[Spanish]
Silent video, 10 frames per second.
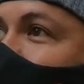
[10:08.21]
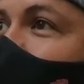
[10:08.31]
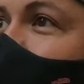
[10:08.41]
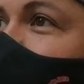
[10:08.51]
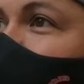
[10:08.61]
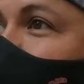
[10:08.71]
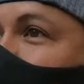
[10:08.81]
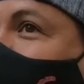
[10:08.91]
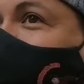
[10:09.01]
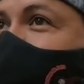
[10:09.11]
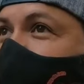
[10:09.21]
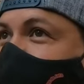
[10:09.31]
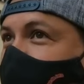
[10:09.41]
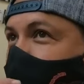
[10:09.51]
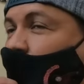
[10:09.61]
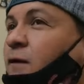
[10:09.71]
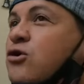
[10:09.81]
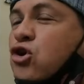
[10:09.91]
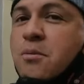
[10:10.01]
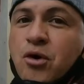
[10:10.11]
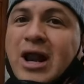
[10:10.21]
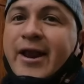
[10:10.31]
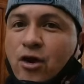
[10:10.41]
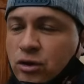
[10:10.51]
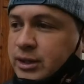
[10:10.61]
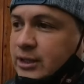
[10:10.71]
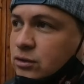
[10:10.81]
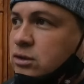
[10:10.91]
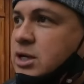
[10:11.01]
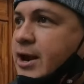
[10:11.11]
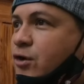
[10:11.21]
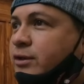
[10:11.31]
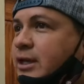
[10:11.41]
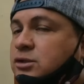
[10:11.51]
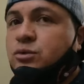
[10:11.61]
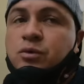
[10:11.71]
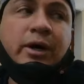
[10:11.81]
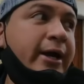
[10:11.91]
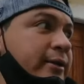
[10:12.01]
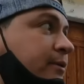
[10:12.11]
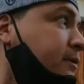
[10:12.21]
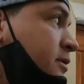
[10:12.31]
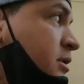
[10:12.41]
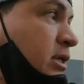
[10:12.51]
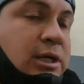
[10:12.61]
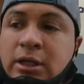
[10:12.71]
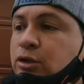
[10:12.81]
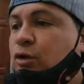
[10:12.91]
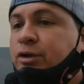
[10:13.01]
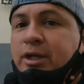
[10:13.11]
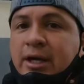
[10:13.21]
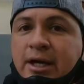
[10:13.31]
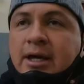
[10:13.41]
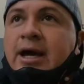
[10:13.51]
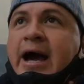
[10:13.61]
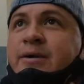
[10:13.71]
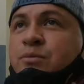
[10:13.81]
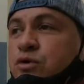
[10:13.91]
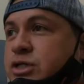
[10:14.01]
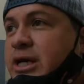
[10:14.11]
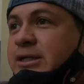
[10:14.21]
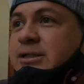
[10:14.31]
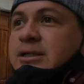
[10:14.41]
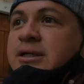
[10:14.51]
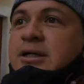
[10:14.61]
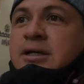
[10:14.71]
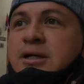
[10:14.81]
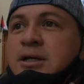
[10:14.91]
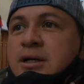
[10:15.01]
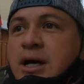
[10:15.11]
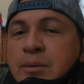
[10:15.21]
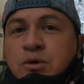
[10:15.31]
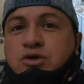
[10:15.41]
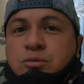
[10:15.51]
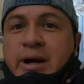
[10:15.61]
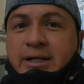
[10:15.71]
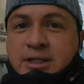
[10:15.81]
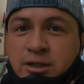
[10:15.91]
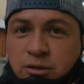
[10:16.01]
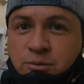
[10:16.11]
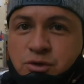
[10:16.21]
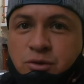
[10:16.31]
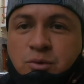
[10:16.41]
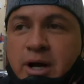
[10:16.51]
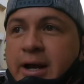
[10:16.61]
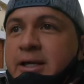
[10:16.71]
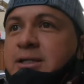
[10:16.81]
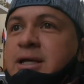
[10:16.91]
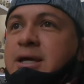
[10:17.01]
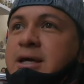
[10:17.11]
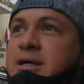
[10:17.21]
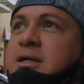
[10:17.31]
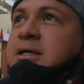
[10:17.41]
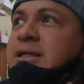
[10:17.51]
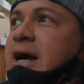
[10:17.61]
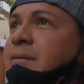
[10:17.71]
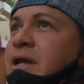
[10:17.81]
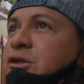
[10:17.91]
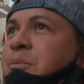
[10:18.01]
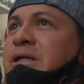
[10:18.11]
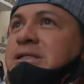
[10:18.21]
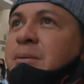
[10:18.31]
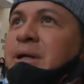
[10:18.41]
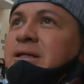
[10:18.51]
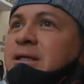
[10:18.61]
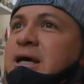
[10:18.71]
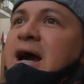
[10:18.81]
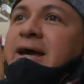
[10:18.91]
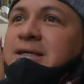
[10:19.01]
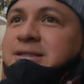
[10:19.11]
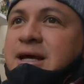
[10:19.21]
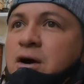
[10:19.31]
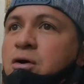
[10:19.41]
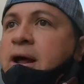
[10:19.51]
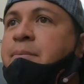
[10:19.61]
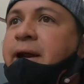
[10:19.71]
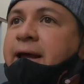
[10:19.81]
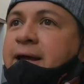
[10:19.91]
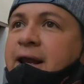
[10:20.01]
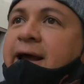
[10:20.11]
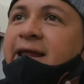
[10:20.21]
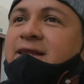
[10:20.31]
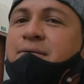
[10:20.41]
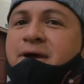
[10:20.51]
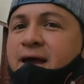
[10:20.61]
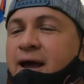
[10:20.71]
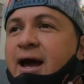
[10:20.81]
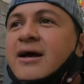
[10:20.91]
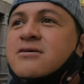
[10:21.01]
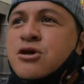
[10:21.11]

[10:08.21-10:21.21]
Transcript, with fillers: en la capital. Esto es conocido como la ronda, ¿no? La ronda es un lugar donde hay muchas hay muchos barcitos, muchos lugares que están abiertos precisamente a esta hora para que la gente venga,